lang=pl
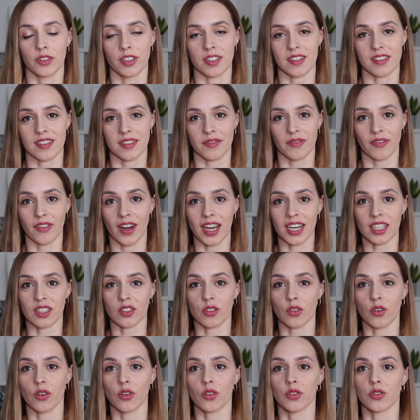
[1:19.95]
więc
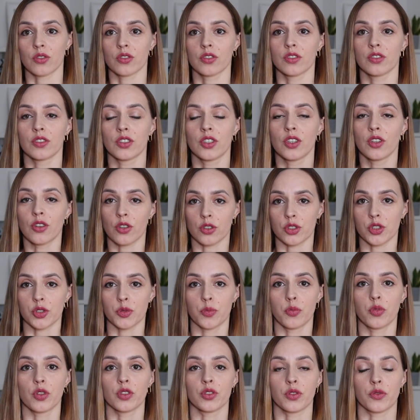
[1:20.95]
warto e,
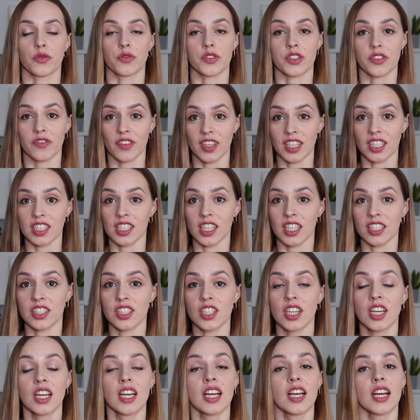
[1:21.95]
ilość płynów
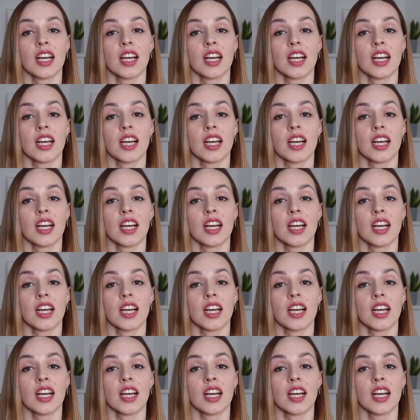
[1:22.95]
zwiększać.